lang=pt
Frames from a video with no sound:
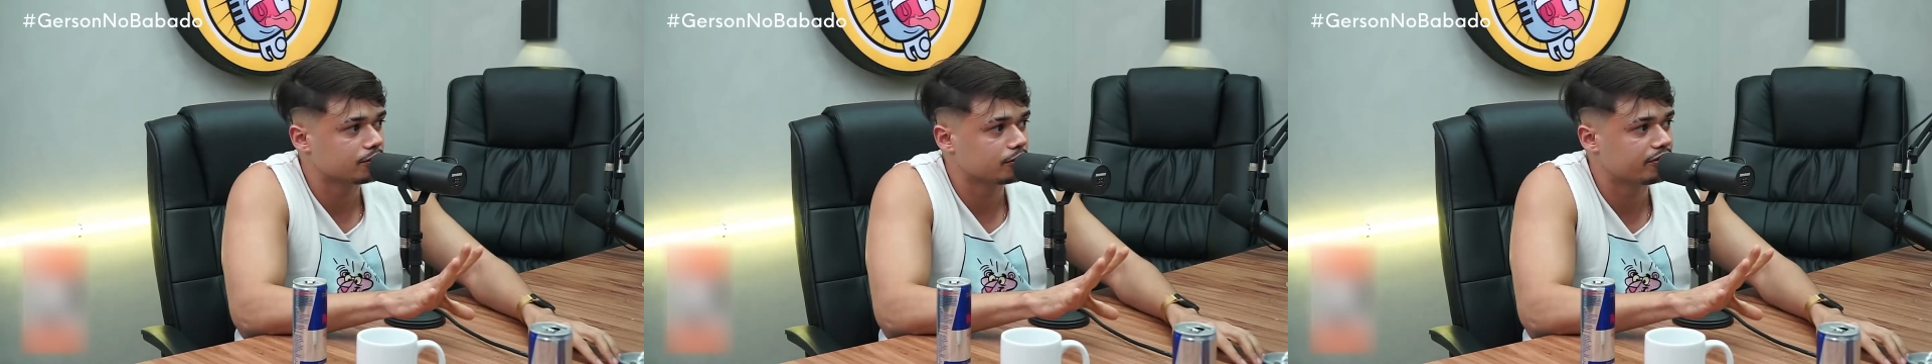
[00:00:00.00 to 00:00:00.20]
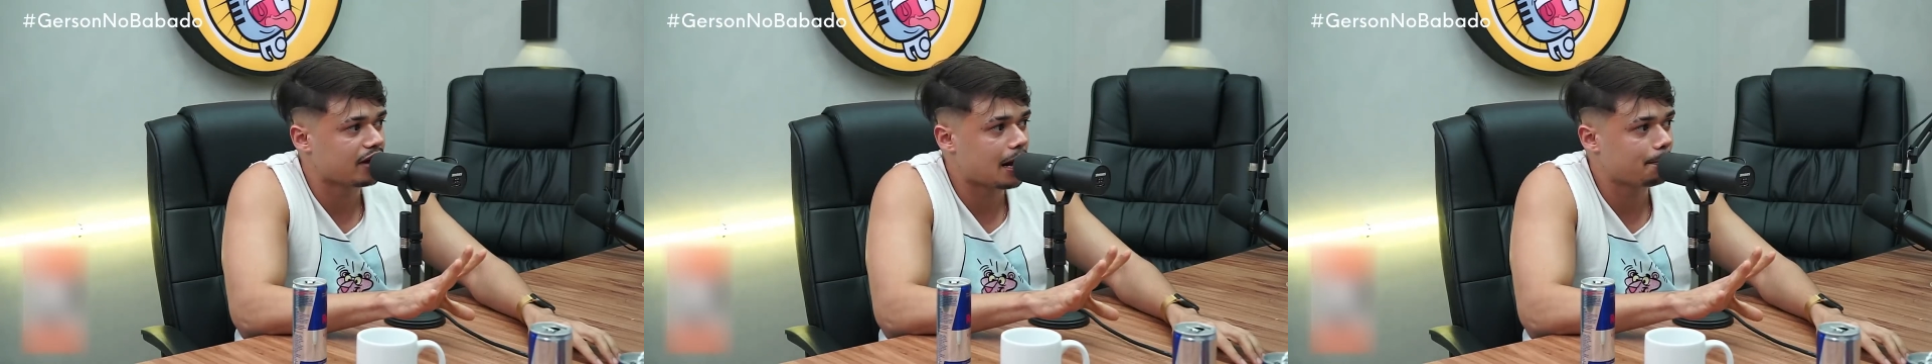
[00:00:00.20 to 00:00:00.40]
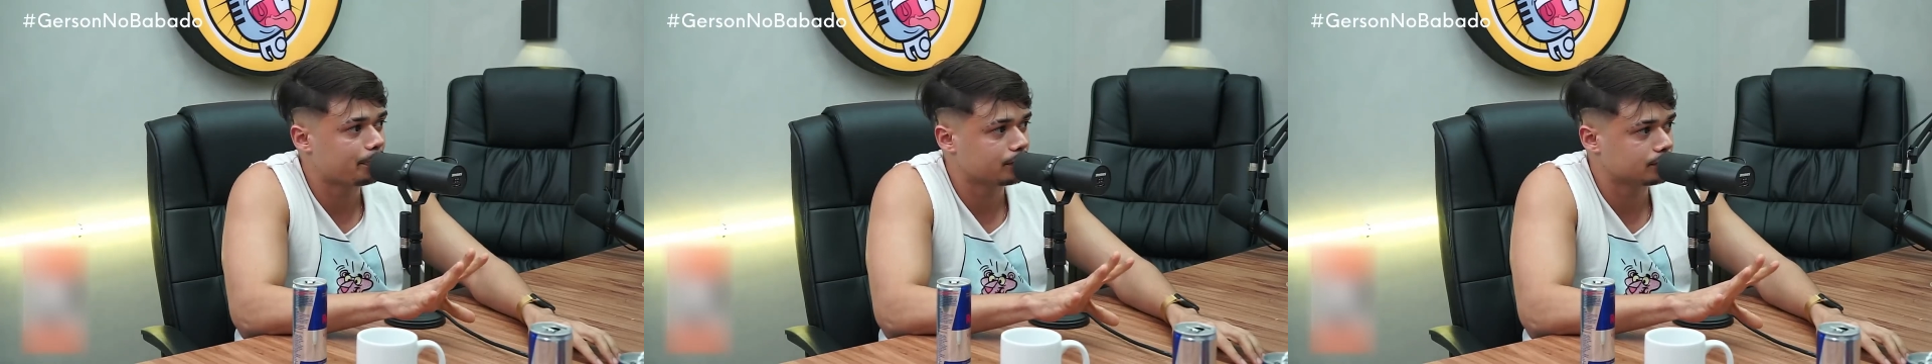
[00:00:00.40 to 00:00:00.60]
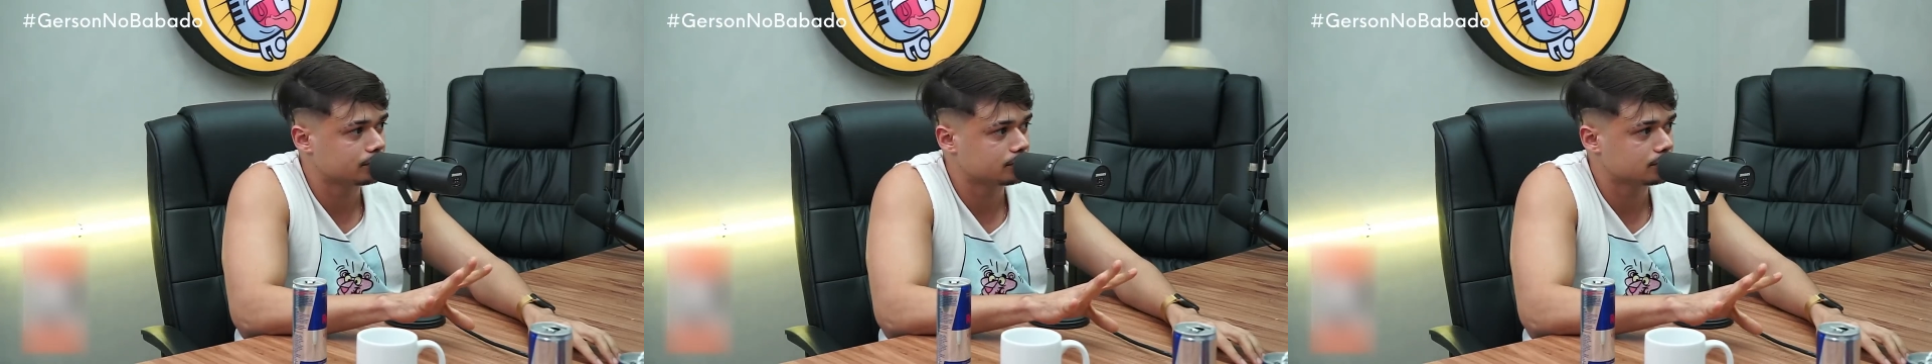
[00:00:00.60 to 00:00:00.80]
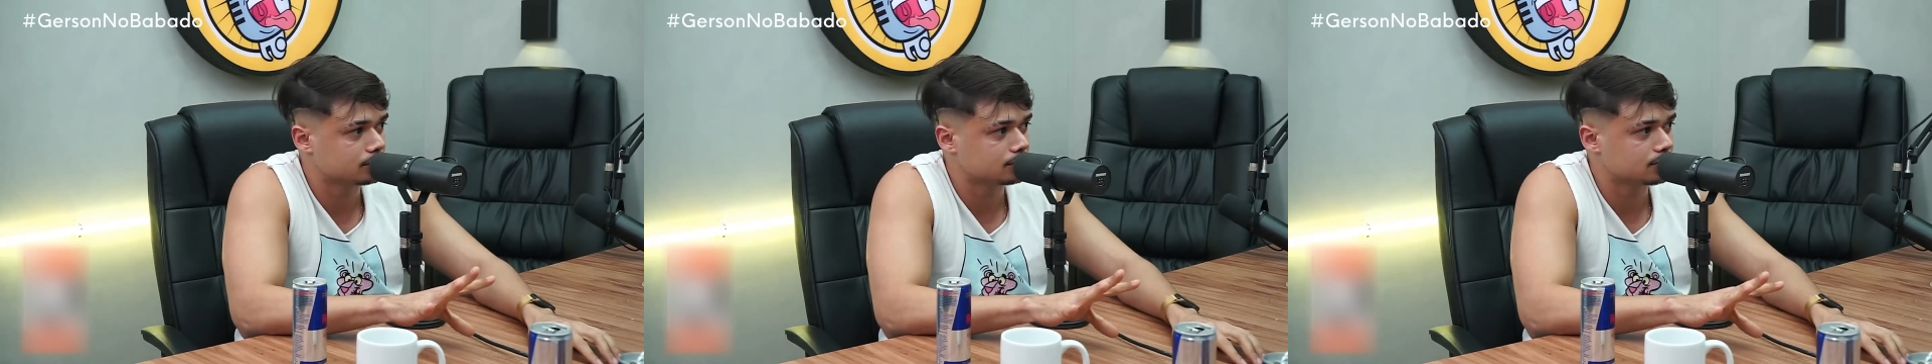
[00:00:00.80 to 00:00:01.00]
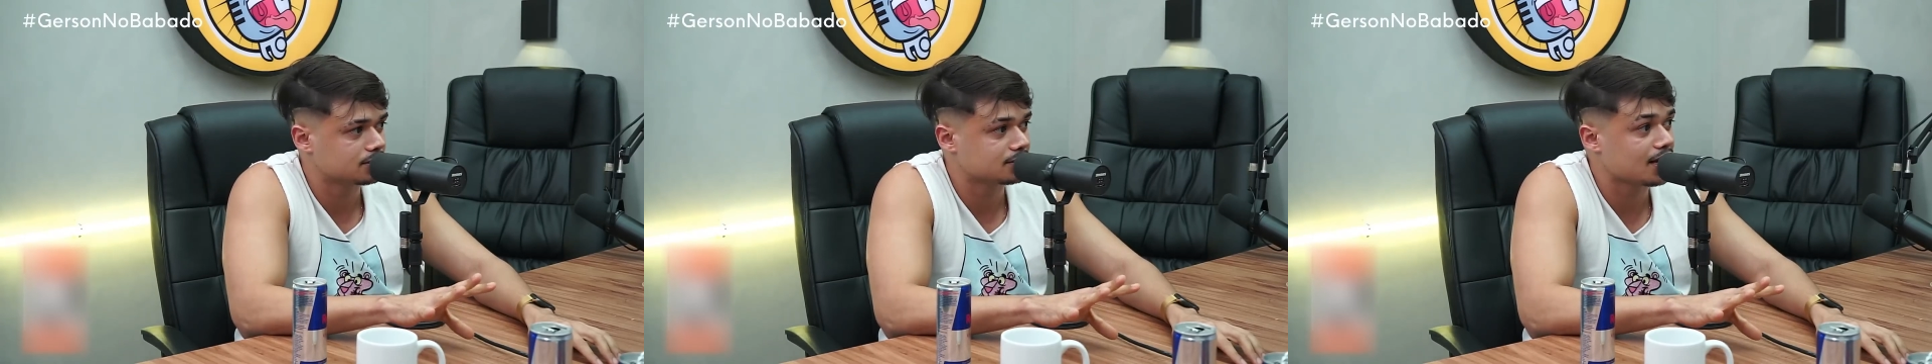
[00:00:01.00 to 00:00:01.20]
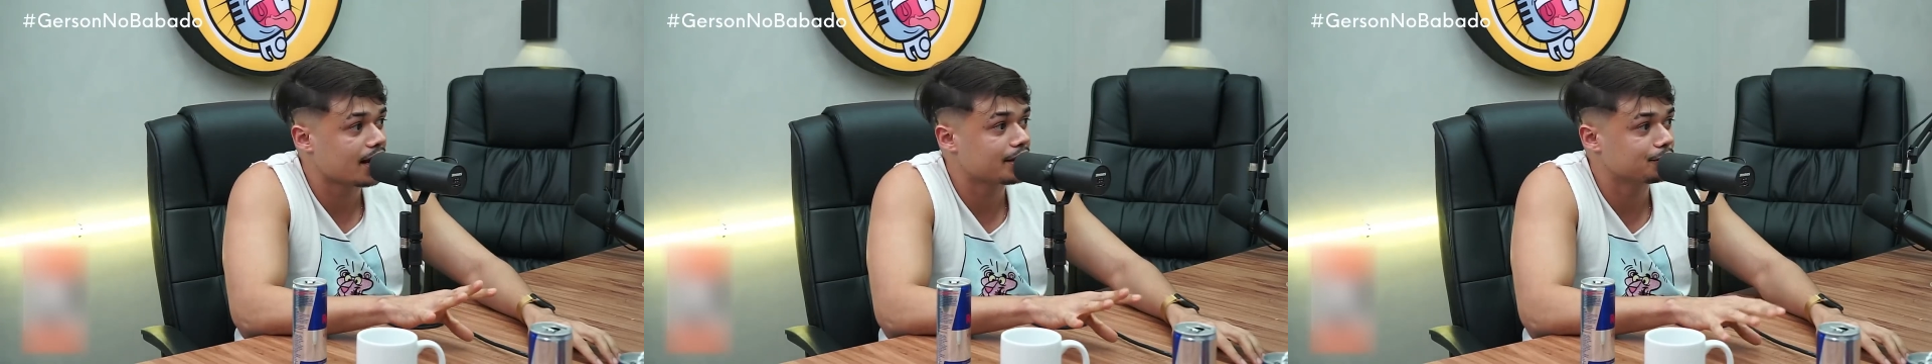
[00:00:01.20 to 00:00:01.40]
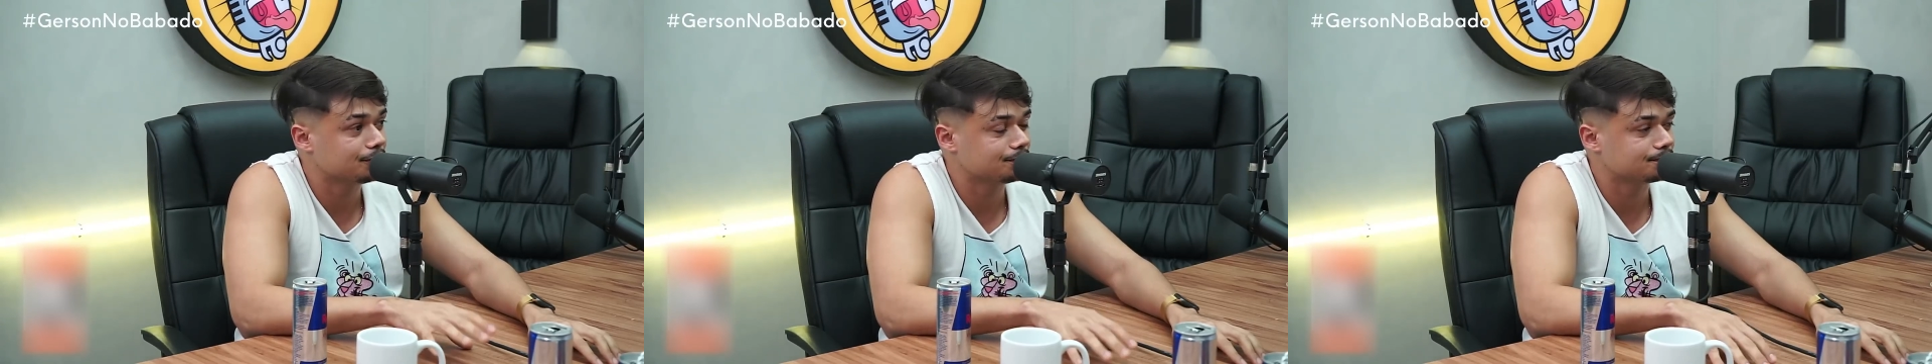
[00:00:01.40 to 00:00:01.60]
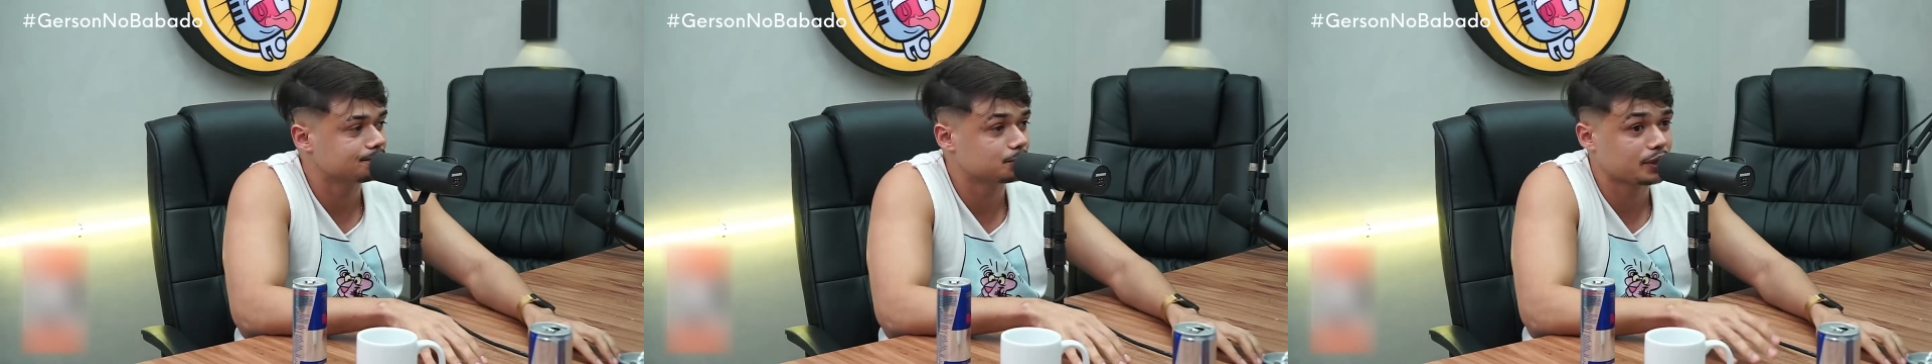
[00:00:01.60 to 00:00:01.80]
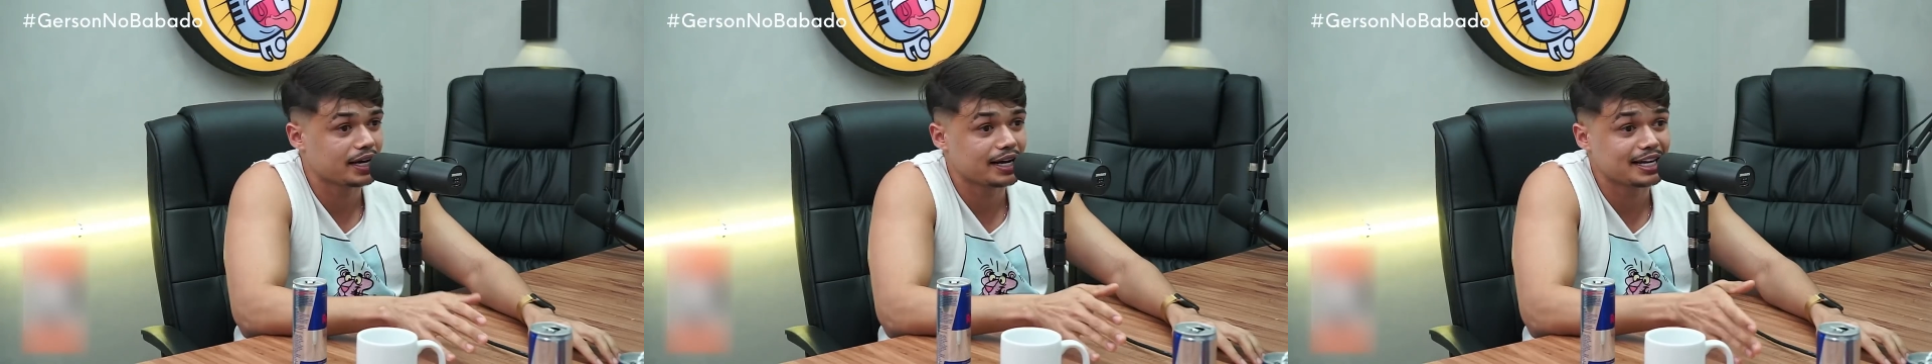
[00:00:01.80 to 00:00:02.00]
Vapo saiu,
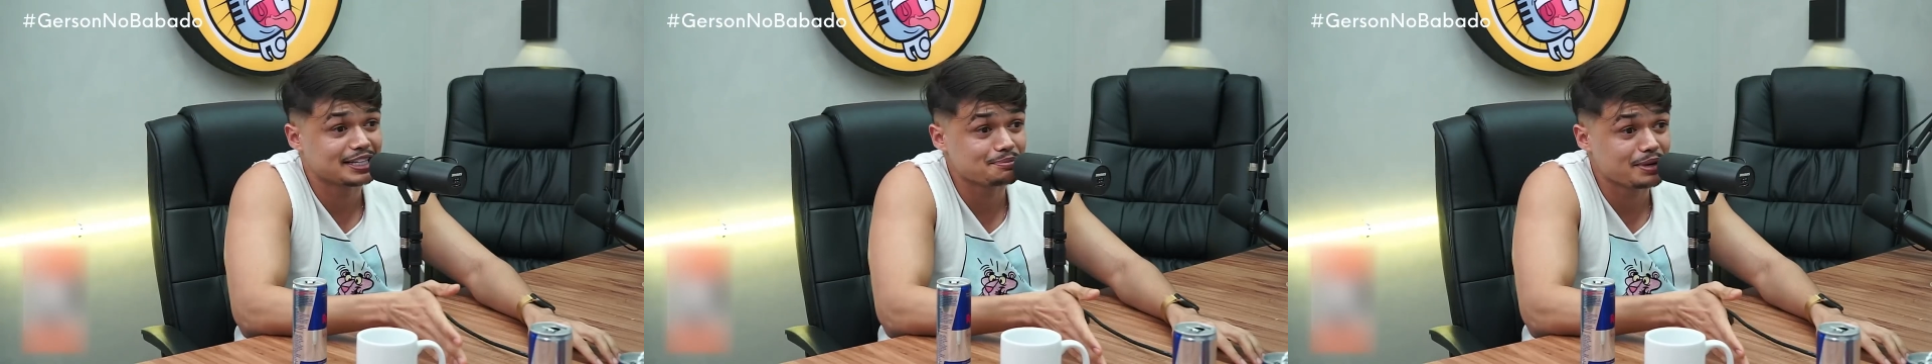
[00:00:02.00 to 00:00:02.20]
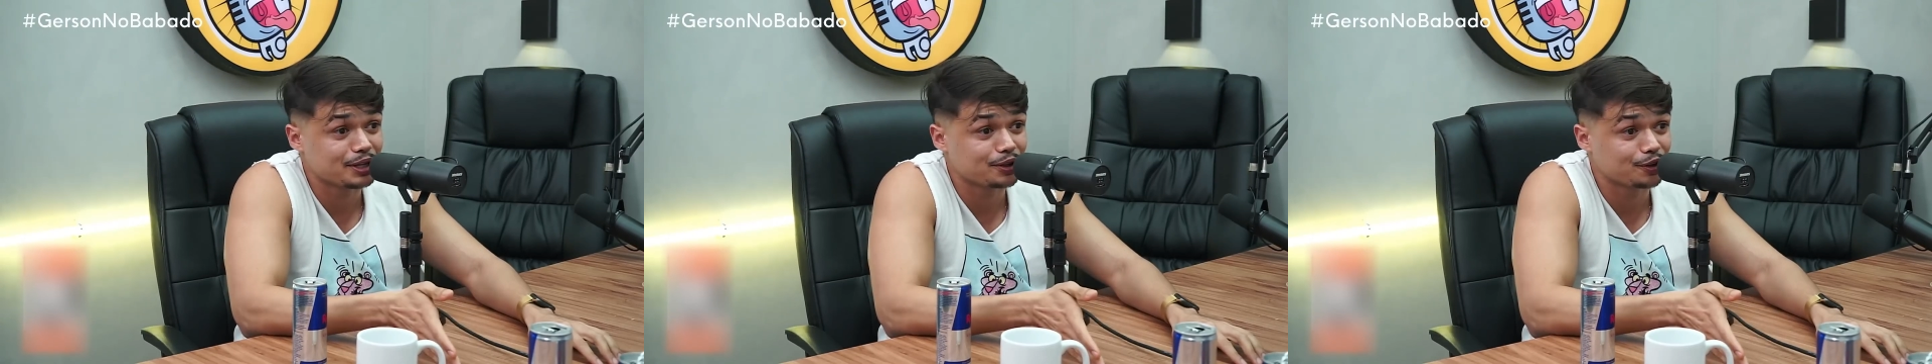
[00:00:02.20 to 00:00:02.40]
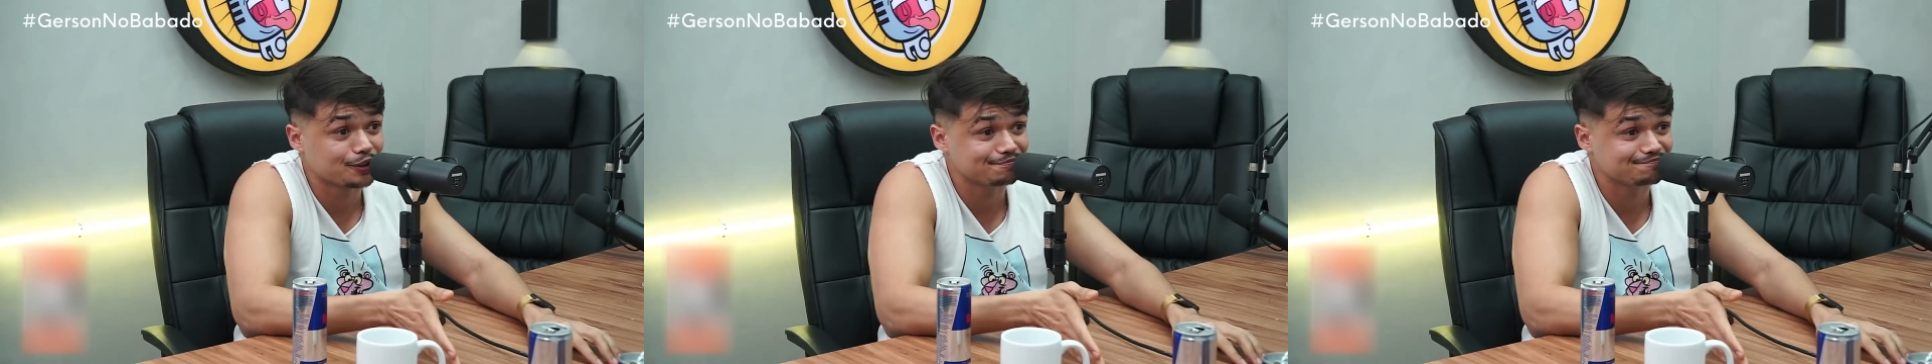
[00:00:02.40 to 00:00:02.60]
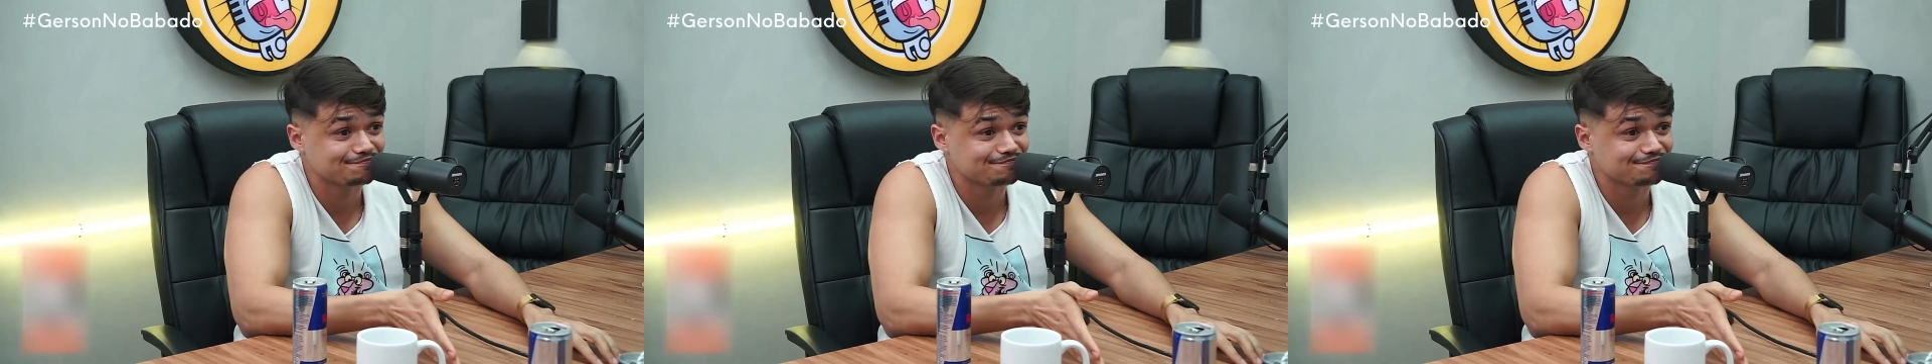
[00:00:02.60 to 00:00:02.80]
porque ele é de menor.